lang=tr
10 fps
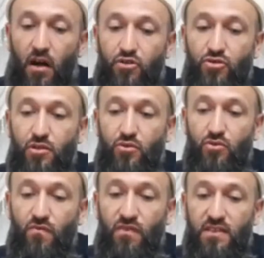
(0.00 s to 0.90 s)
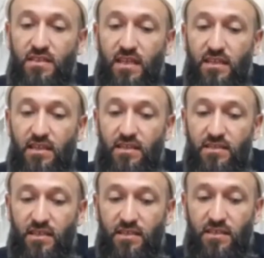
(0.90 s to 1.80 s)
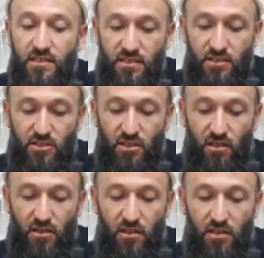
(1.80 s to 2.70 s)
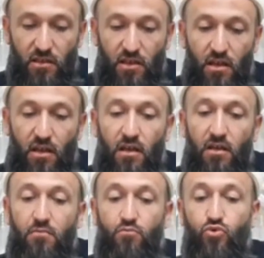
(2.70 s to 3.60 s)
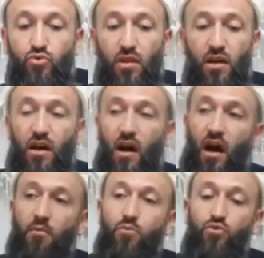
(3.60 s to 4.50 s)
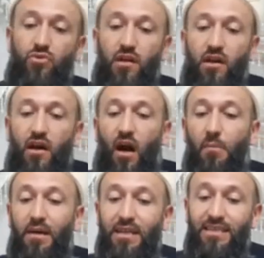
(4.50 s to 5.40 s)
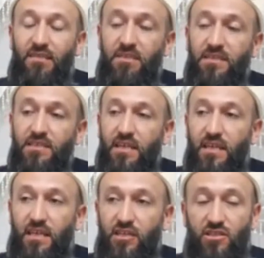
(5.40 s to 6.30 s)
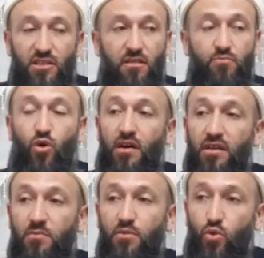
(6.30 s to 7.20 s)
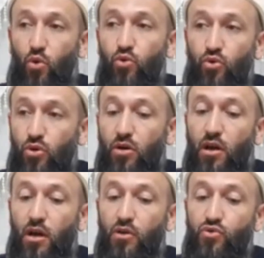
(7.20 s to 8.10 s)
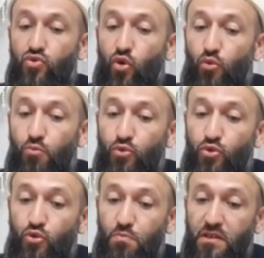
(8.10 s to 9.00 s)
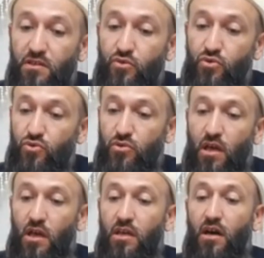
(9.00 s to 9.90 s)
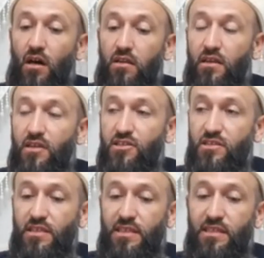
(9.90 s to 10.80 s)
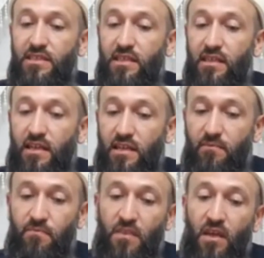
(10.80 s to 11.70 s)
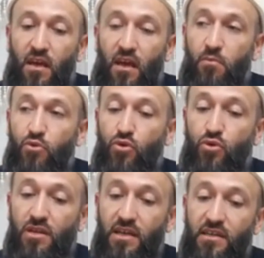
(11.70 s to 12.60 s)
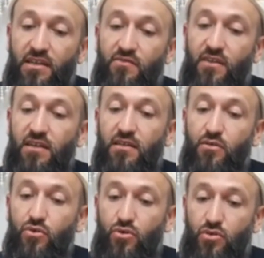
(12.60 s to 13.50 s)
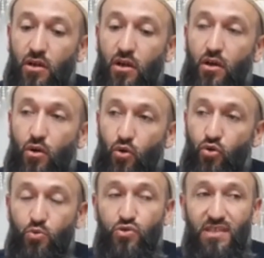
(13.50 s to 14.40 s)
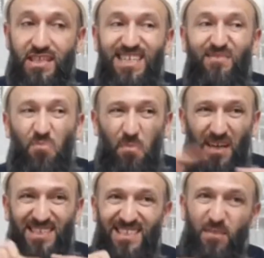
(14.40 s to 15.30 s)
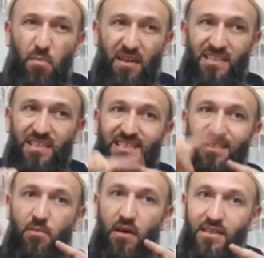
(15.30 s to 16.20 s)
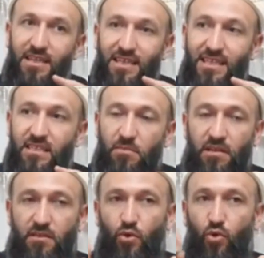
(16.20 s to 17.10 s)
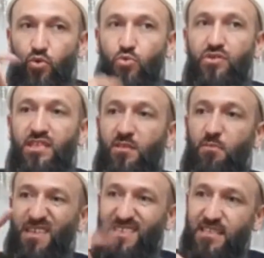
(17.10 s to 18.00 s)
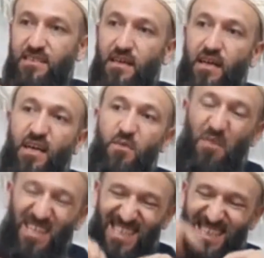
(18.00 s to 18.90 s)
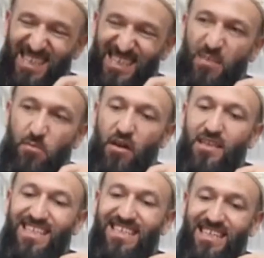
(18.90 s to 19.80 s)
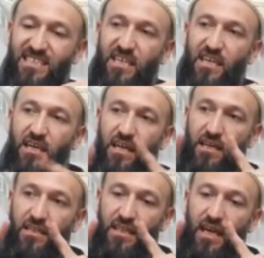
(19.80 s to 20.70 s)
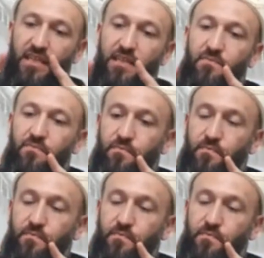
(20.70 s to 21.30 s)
Aşure gününün faziletlerini sayacağız inşallah mutlaka ama mutlaka amel edilmesi gereken şeyler. Muharrem'in onu çok büyük bir gün Allah için iyi dinleyelim. Ebu Hureyre rivayet ediyor. Önümüzdeki pazarı pazartesiye bağlayan gece bakın önümüzdeki pazarı pazartesiye bağlayan gece yani